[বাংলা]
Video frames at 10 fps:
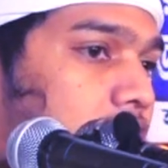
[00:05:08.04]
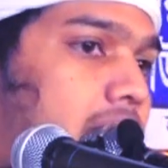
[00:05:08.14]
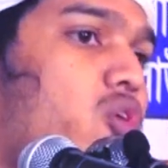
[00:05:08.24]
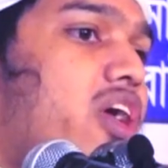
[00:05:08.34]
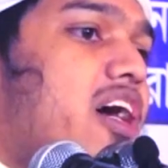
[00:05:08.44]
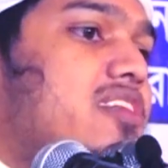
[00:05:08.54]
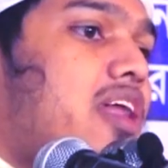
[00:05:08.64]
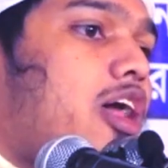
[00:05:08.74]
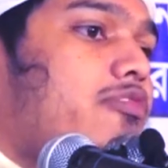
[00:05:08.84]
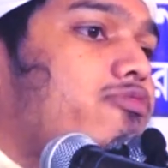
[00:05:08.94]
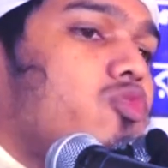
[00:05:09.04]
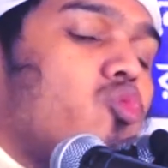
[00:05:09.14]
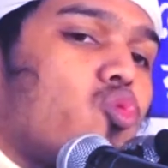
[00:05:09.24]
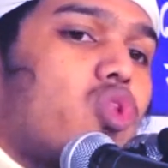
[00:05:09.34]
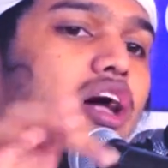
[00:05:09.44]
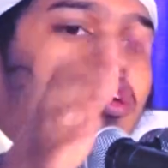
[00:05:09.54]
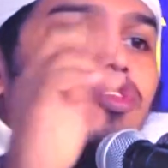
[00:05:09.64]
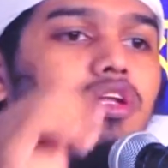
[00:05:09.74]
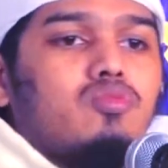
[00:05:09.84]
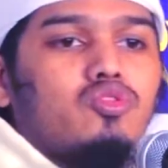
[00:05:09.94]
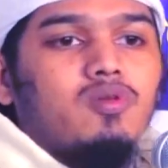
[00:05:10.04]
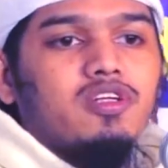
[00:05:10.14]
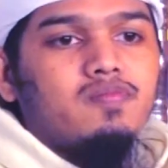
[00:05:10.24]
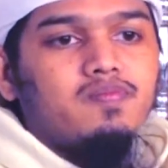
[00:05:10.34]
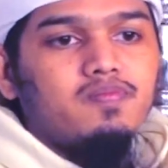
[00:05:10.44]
কেন এখতালাফ উদাহরণ দিলে বুঝবেন